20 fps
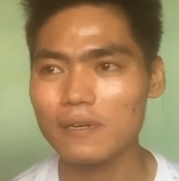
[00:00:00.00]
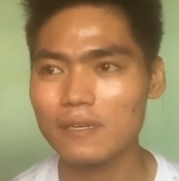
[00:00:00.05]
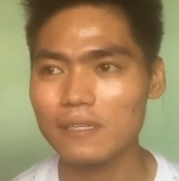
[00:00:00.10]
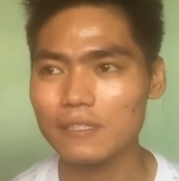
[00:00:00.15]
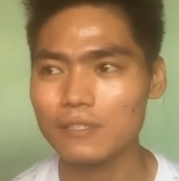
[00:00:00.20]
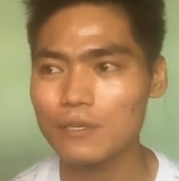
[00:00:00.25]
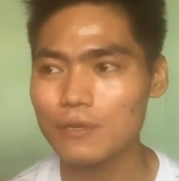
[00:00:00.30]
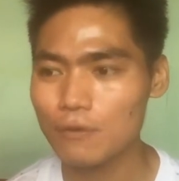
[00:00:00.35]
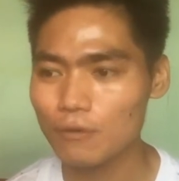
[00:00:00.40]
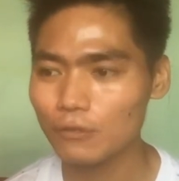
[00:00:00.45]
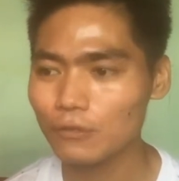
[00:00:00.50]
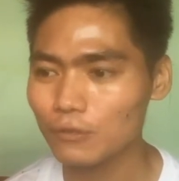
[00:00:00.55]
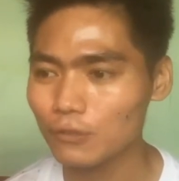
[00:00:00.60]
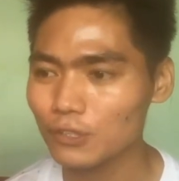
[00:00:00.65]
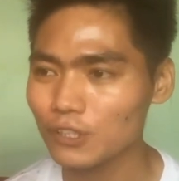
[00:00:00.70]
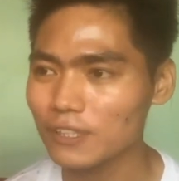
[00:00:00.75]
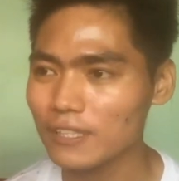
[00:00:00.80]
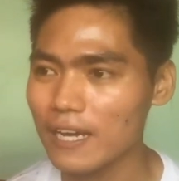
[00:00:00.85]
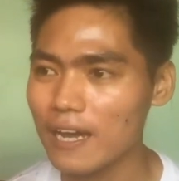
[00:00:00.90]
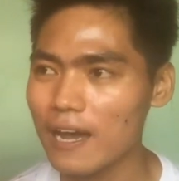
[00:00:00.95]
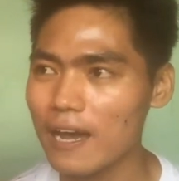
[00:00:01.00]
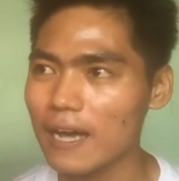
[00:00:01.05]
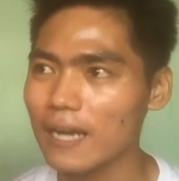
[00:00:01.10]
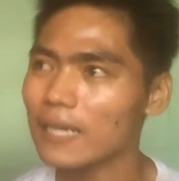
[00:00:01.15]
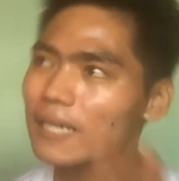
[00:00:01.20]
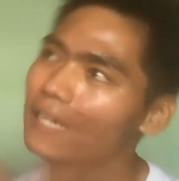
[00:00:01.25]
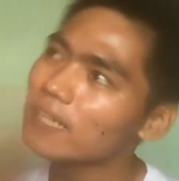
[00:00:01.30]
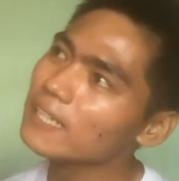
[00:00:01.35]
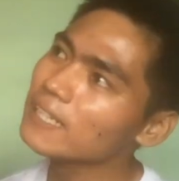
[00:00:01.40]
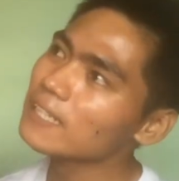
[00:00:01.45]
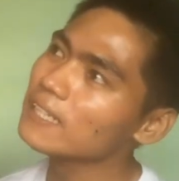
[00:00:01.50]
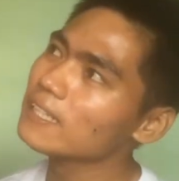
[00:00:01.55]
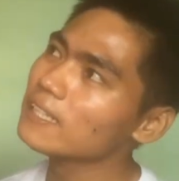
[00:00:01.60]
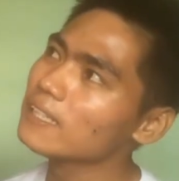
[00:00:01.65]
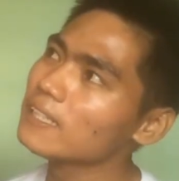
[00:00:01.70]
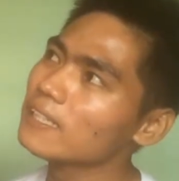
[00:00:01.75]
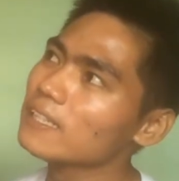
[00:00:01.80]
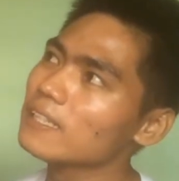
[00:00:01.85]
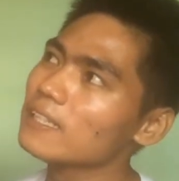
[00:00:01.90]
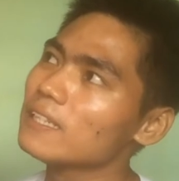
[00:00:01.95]
sinuot ko siya
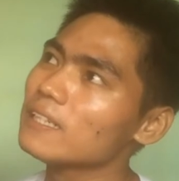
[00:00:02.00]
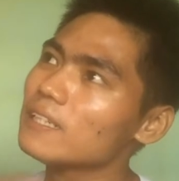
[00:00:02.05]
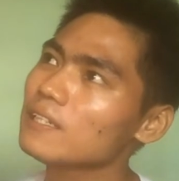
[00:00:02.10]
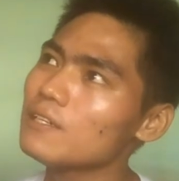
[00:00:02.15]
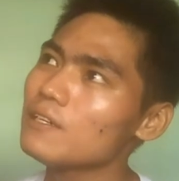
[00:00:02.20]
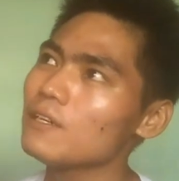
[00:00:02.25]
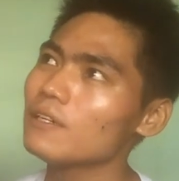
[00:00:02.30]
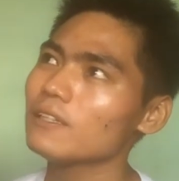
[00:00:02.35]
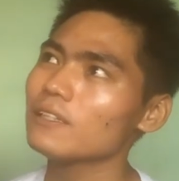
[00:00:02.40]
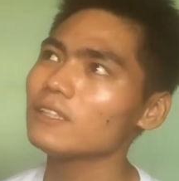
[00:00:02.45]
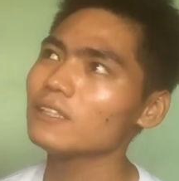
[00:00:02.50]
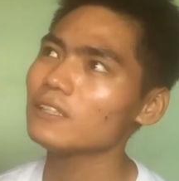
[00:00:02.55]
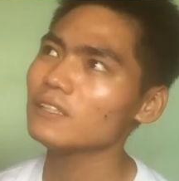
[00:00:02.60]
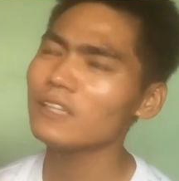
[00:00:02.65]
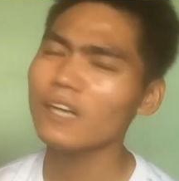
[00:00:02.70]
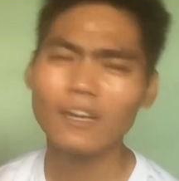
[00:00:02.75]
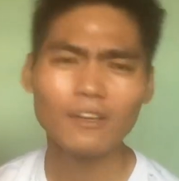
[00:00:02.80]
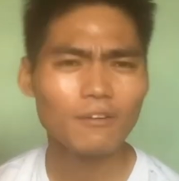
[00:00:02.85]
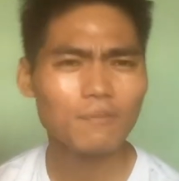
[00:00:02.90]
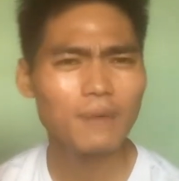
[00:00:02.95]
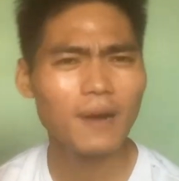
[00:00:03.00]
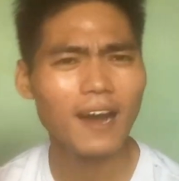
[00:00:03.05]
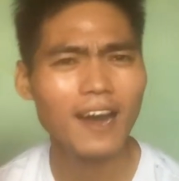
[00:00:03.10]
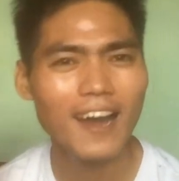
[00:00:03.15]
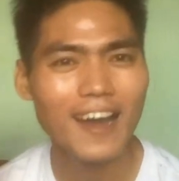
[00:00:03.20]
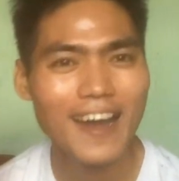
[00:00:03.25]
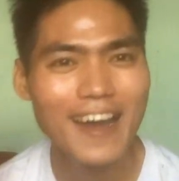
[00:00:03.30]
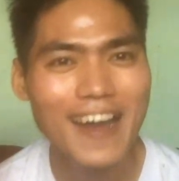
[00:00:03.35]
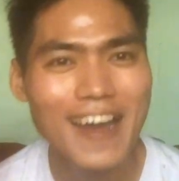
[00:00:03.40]
ano ba?